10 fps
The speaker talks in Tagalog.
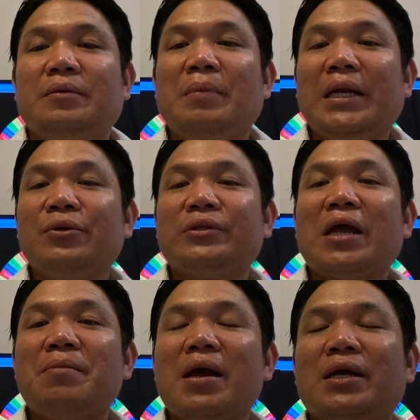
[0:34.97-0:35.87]
Balik ko
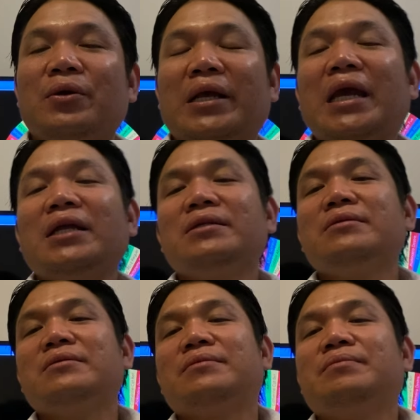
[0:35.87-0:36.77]
tayo mga kawil again.
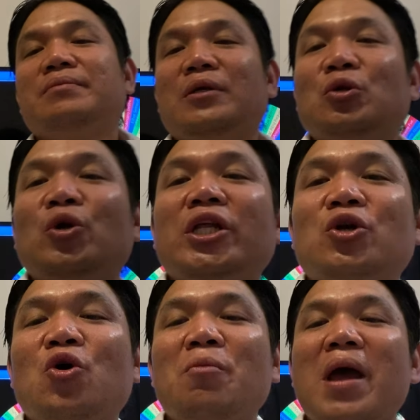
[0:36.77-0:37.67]
Naulit
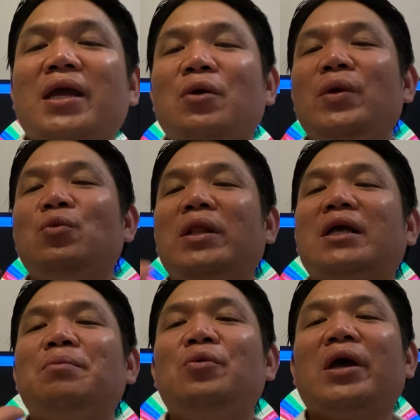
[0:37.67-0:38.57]
ko ho mga kawil,
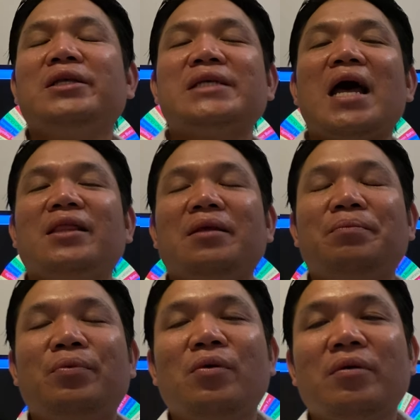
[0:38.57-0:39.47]
welcome po kayo sa
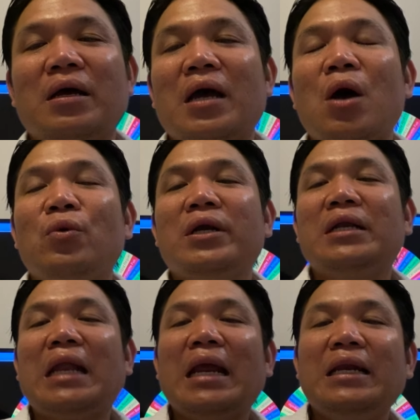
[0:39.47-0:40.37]
atin pong uh, our
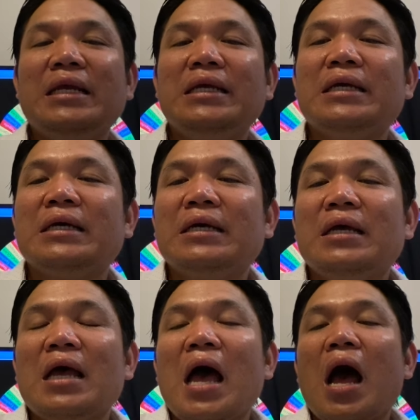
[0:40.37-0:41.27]
daily,
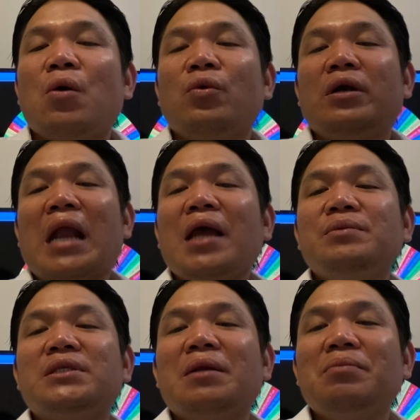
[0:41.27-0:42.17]
our live
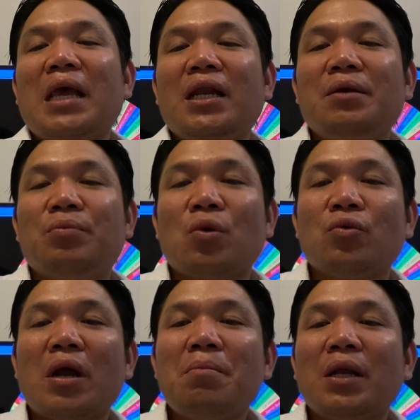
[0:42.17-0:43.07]
stream daily
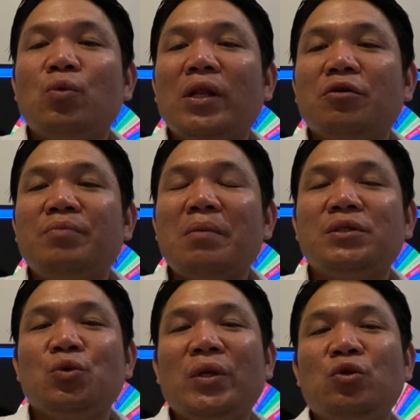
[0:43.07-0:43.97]
program at Will of Names
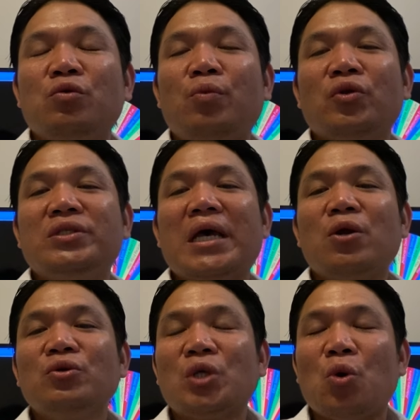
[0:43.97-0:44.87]
to Win 2.0
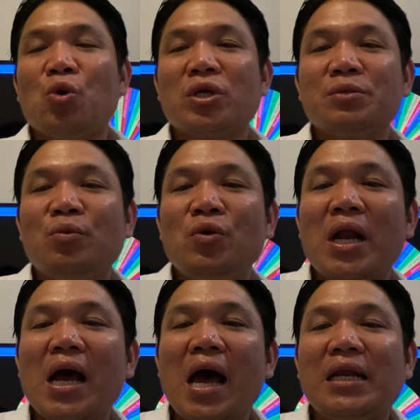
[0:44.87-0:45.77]
sa oras po
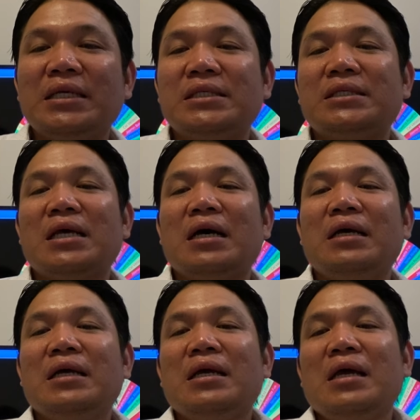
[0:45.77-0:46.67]
ng alas, uh,
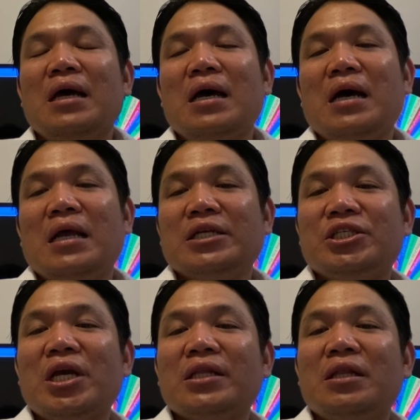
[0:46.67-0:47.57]
uh, alas
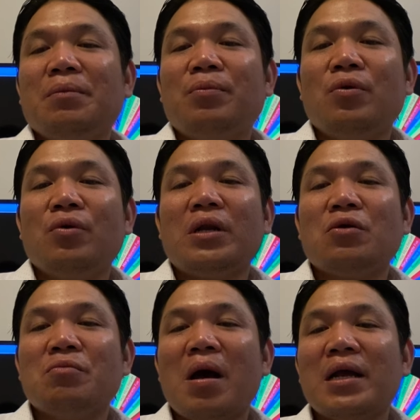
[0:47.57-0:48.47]
7 po
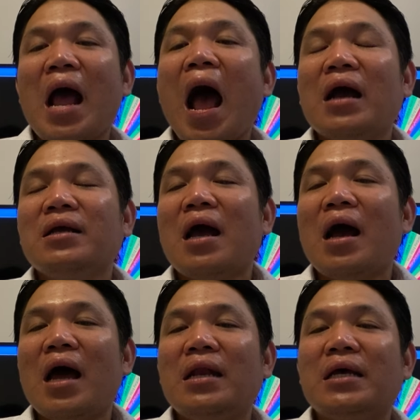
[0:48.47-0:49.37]
ng umaga
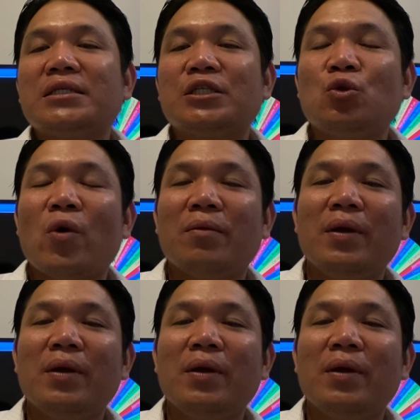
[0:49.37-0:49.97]
hanggang alas 9.